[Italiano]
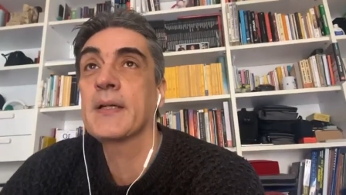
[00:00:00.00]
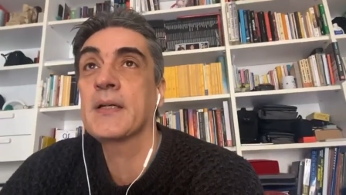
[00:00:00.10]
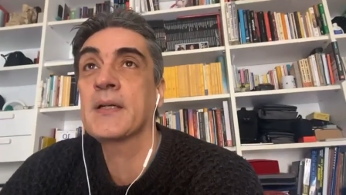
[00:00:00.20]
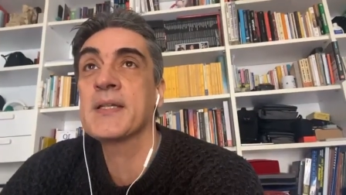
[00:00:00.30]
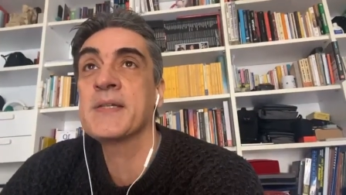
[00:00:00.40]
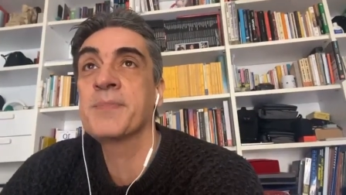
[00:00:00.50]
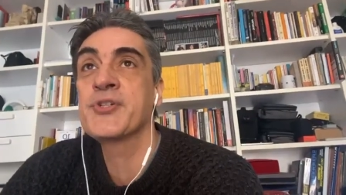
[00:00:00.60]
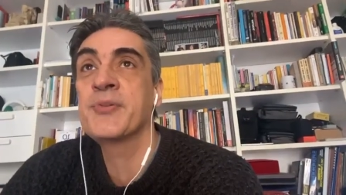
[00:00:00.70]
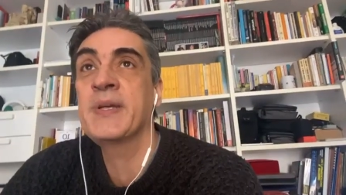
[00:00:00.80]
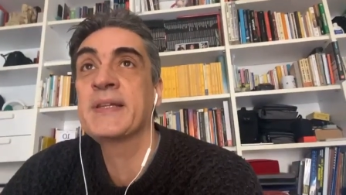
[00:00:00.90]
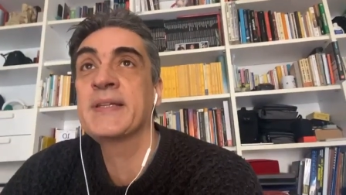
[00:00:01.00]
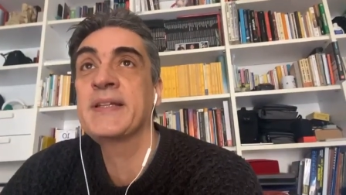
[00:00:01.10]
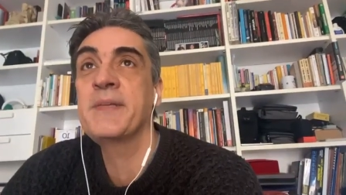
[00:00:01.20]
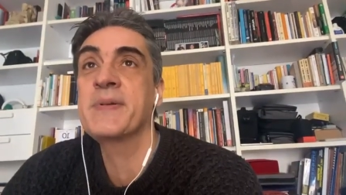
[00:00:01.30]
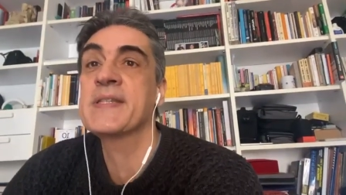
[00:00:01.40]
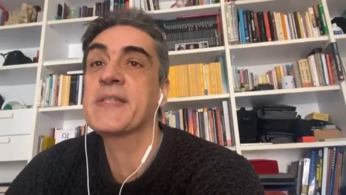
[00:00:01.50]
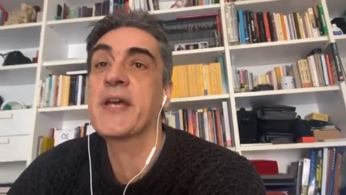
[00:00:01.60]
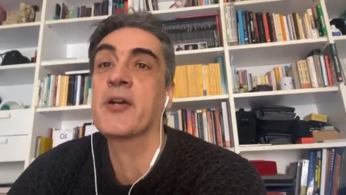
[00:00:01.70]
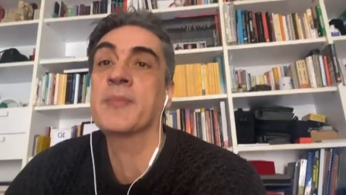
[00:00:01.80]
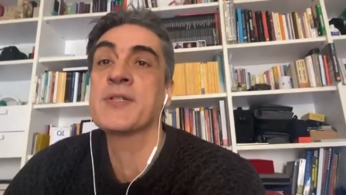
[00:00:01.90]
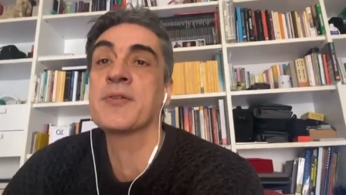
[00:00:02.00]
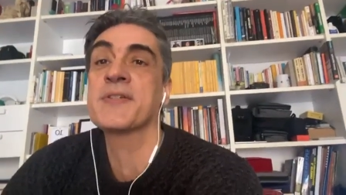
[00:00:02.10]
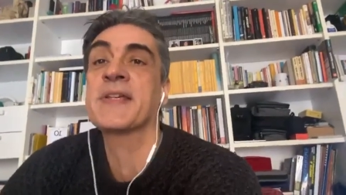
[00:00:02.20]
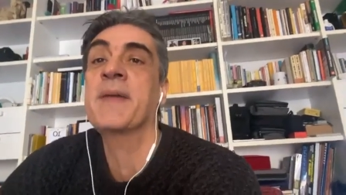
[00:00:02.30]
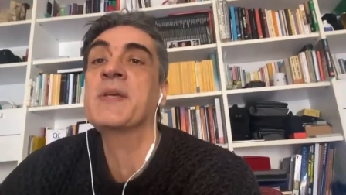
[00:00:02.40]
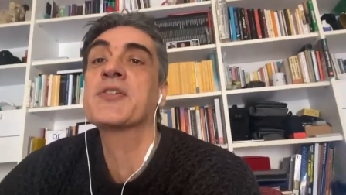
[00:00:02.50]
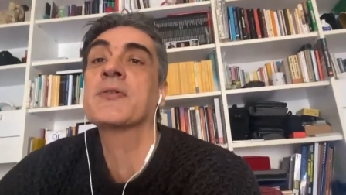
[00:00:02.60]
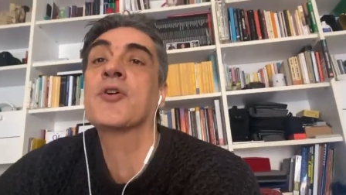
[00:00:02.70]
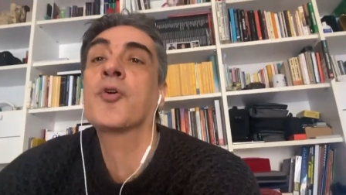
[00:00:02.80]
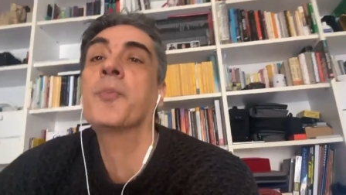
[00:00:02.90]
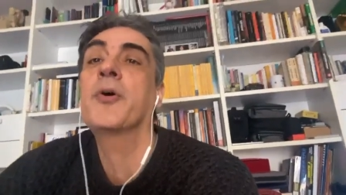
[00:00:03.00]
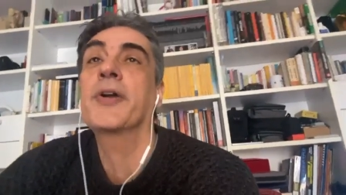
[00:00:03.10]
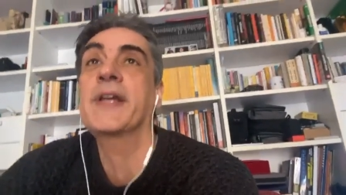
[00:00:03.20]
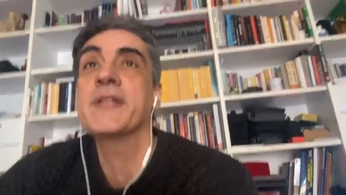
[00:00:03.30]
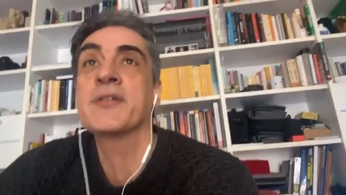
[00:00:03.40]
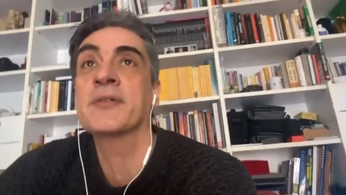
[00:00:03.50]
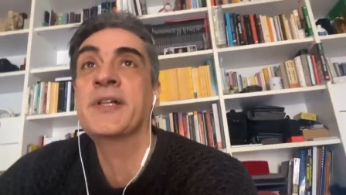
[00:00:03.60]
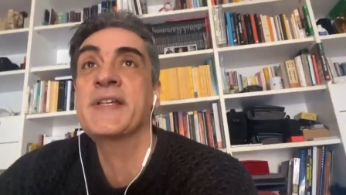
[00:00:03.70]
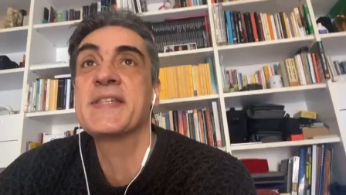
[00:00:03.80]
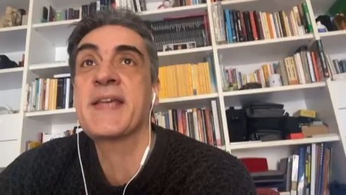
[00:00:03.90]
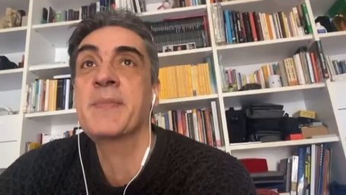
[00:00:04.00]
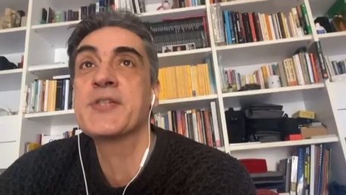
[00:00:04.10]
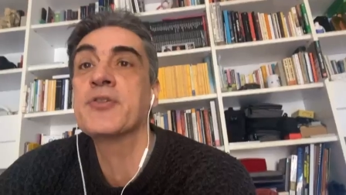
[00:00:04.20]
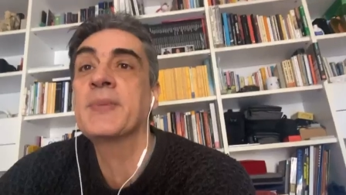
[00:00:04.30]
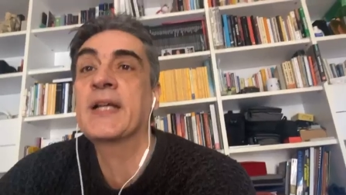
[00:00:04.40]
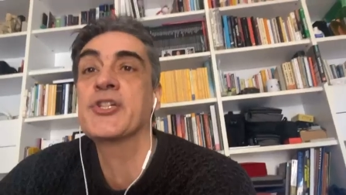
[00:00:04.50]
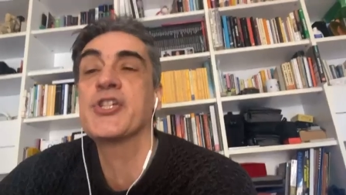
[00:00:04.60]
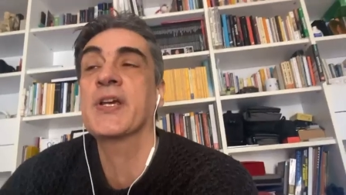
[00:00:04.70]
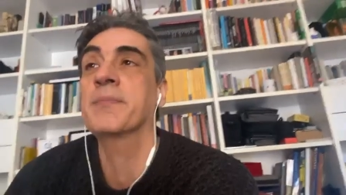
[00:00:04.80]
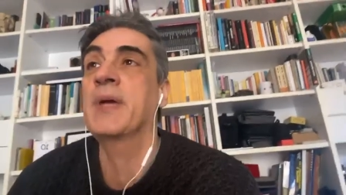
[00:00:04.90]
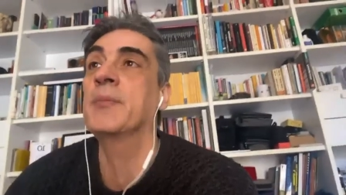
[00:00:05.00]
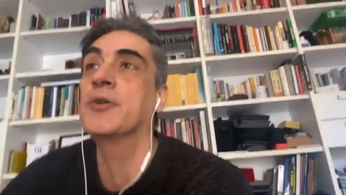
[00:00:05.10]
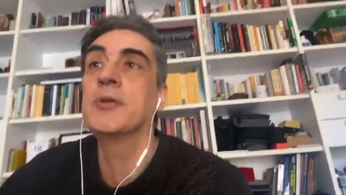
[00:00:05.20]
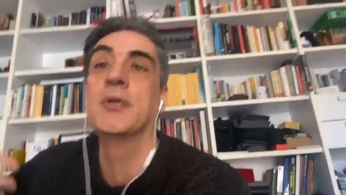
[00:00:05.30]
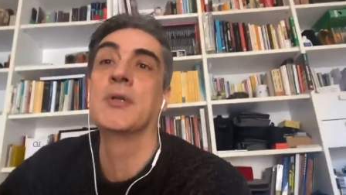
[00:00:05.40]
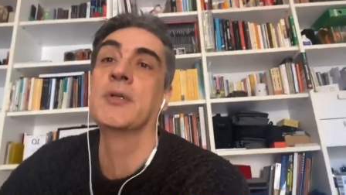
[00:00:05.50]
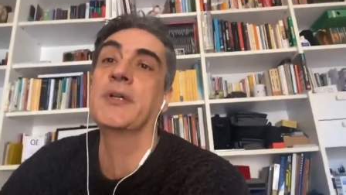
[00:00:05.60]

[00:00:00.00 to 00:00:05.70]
eh, semplicemente di pensiero, ma sono schemi corporei, sono degli schemi somatici che abbiamo